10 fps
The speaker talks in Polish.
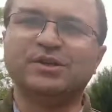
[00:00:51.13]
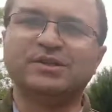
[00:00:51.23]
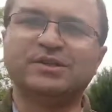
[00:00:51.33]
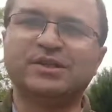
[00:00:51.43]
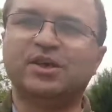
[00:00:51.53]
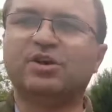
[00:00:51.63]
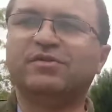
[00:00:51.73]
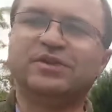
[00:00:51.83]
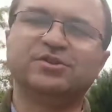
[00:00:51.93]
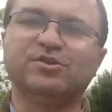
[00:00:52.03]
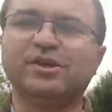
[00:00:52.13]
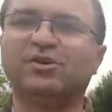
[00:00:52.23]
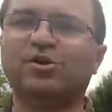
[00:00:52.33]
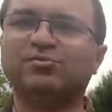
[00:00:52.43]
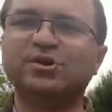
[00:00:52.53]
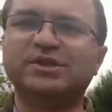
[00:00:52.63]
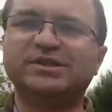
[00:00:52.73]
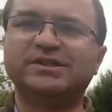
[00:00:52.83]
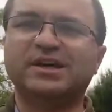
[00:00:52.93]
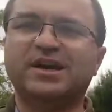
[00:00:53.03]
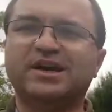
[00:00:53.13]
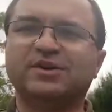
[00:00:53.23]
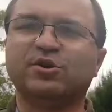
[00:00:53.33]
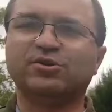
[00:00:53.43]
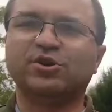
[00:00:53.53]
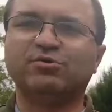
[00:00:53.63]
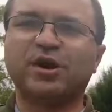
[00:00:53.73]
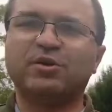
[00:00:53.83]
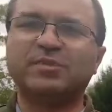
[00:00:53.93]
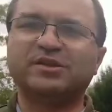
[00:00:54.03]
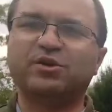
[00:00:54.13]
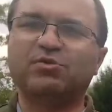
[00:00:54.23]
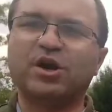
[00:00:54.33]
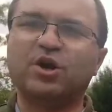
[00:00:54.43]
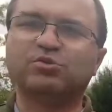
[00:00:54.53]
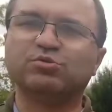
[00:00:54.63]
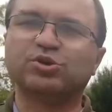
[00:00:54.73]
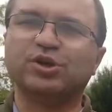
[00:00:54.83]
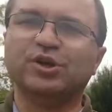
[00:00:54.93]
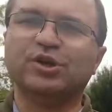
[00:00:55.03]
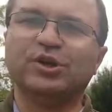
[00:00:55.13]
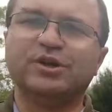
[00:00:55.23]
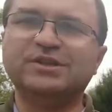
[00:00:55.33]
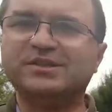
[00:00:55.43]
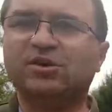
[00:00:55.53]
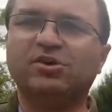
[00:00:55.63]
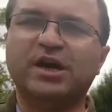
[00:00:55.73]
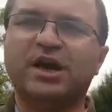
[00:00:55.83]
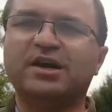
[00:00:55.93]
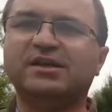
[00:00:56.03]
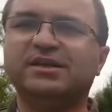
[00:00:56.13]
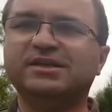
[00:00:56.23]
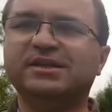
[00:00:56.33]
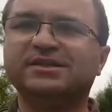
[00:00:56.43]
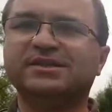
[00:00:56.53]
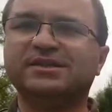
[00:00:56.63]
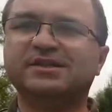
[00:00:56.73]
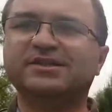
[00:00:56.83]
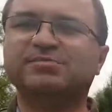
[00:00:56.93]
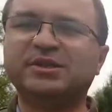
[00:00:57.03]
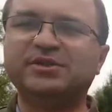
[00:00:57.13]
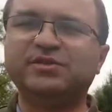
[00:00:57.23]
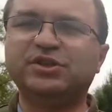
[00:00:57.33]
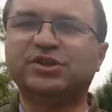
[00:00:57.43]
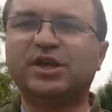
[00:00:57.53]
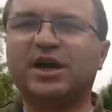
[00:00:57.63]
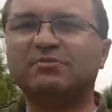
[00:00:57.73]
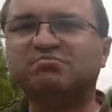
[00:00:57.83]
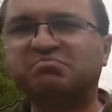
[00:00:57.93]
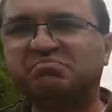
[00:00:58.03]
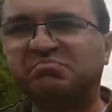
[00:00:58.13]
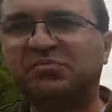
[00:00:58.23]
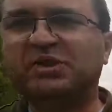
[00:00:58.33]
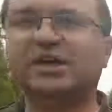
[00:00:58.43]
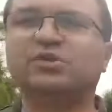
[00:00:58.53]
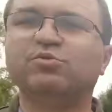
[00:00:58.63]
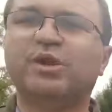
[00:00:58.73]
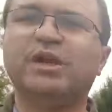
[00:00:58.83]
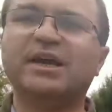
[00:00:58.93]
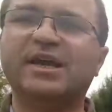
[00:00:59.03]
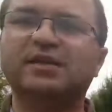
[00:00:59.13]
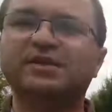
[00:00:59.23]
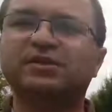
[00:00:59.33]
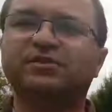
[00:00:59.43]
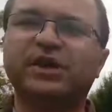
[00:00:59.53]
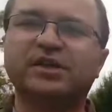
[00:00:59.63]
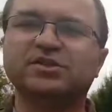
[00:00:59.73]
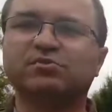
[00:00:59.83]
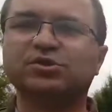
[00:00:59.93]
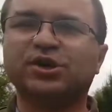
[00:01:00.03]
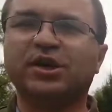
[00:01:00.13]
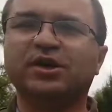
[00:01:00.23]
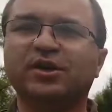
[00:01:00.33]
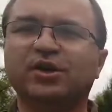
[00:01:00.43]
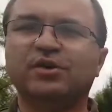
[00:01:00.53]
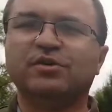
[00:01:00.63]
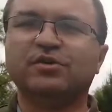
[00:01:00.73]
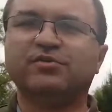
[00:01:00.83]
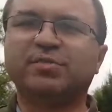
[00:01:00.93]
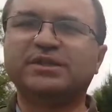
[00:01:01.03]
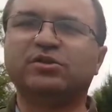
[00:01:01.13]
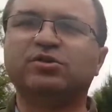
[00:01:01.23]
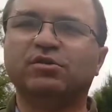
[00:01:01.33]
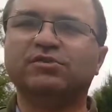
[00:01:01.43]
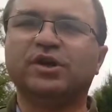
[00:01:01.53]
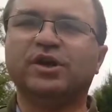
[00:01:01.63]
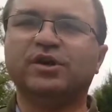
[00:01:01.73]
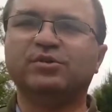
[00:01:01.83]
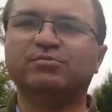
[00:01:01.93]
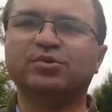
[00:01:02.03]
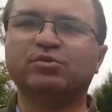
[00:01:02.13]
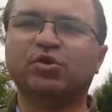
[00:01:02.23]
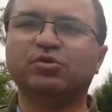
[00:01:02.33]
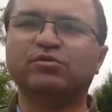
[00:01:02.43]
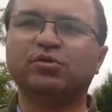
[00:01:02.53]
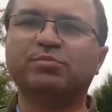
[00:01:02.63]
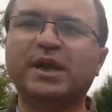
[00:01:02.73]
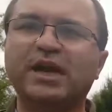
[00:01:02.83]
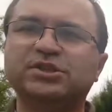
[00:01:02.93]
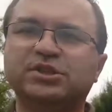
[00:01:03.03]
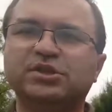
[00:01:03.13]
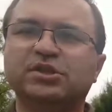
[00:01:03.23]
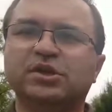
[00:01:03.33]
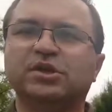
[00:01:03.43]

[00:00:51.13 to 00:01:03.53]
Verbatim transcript: skierować do tego miejsca koziołka Matołka? Otóż Historia jest specyficzna. Niektóre legendy twierdzą, że e, w Pacanowie było dwóch braci